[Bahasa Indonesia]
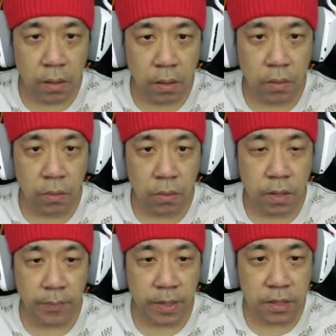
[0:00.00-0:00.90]
Oh,
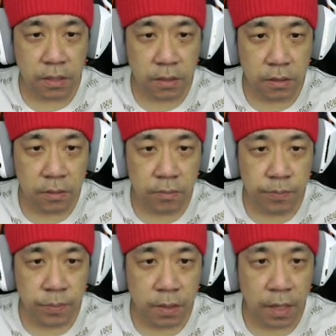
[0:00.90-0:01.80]
kenapa nih?
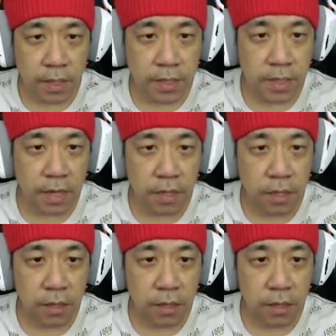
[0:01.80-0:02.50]
Gak nyerang ya?